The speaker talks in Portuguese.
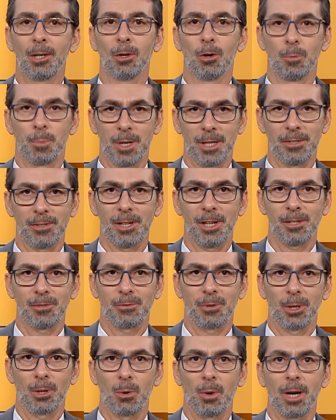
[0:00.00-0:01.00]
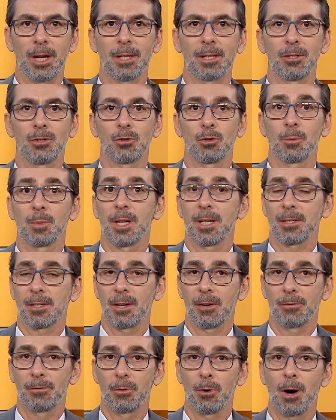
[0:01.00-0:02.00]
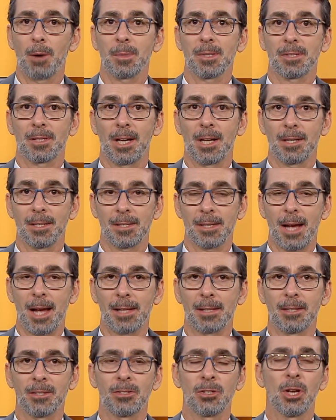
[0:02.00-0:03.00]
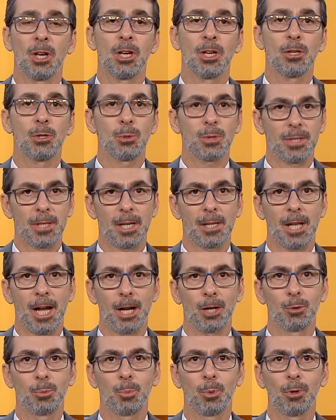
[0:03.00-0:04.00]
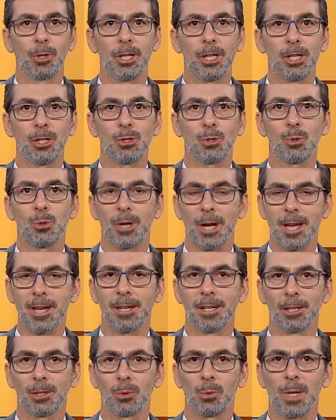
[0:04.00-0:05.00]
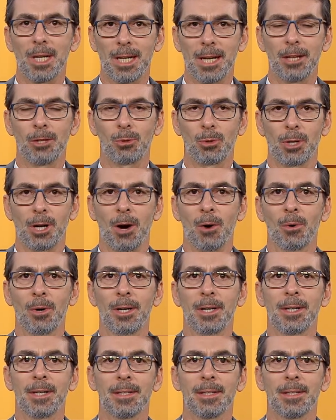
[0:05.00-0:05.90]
O presidente falou ainda sobre as reformas realizadas e o cenário político em ano eleitoral.